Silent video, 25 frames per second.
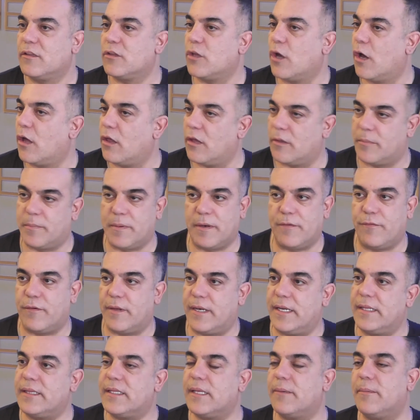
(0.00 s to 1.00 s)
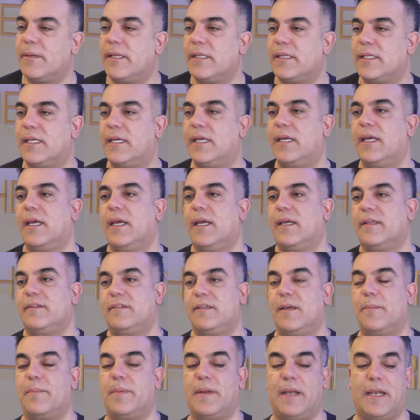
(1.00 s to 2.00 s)
Todos. Preferentemente
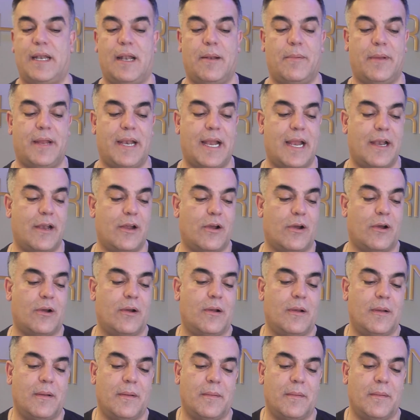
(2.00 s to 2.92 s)
siempre en el verano